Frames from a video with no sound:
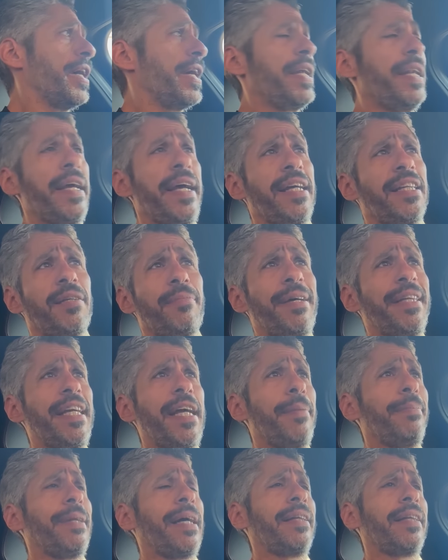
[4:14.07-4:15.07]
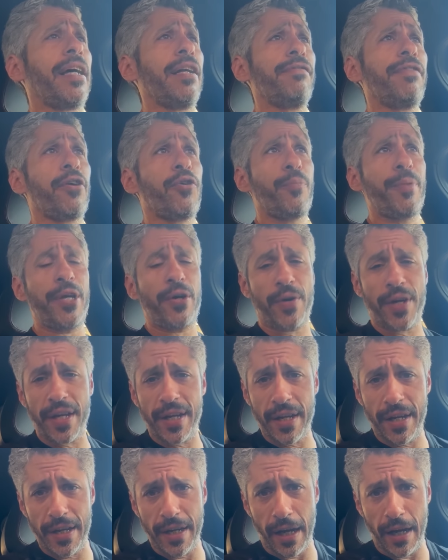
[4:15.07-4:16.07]
الاعتماديه بتاعت الفا روميو
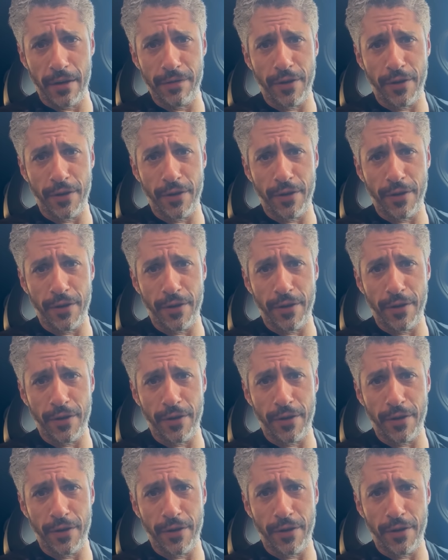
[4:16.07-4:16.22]
ايه آه،